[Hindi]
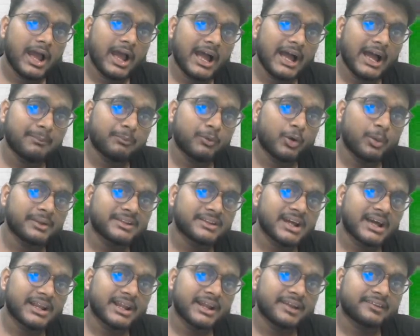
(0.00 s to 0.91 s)
आपको
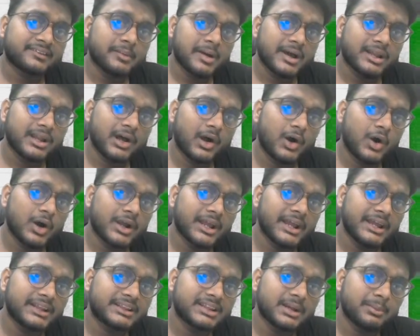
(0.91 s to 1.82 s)
बताना एक सवाल और
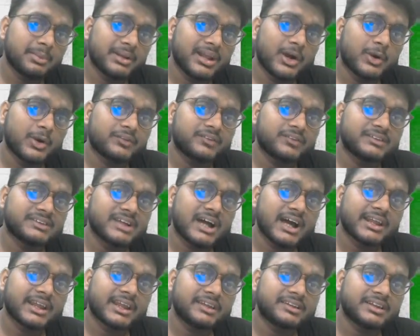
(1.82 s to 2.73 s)
है तबला और
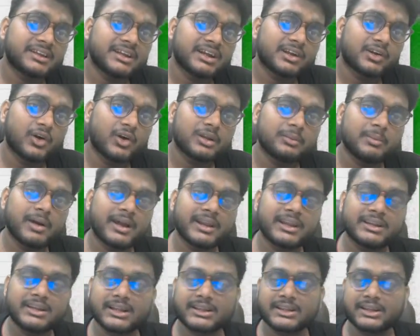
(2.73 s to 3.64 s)
सितार के जनक कौन
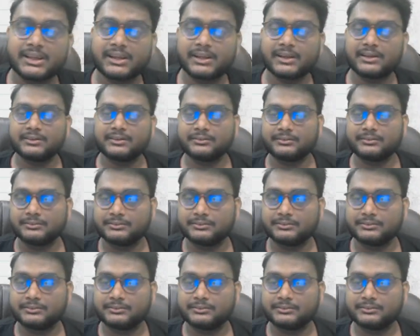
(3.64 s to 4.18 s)
माने जाते हैं